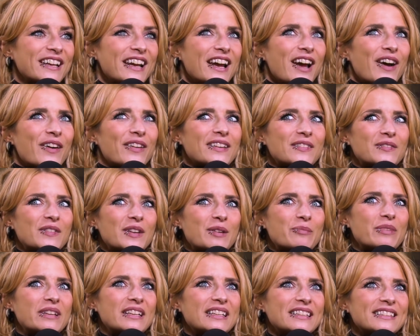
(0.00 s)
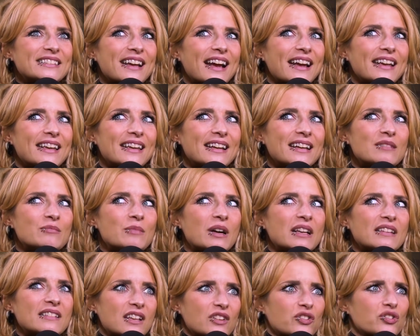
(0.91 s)
Und deswegen bin ich da eher
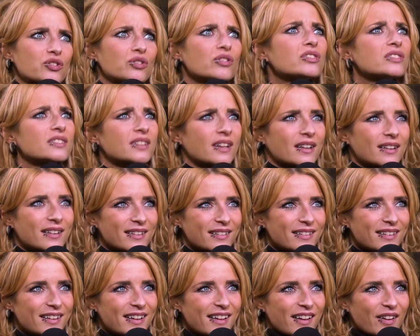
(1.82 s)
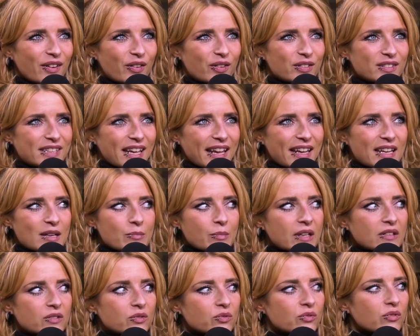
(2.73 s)
immer sehr schüchtern und denke
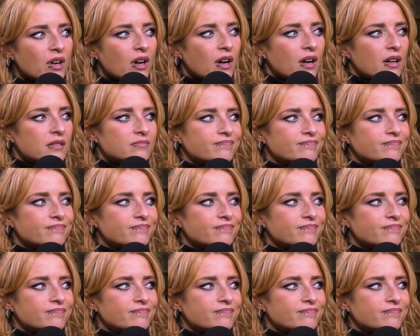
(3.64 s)
immer so,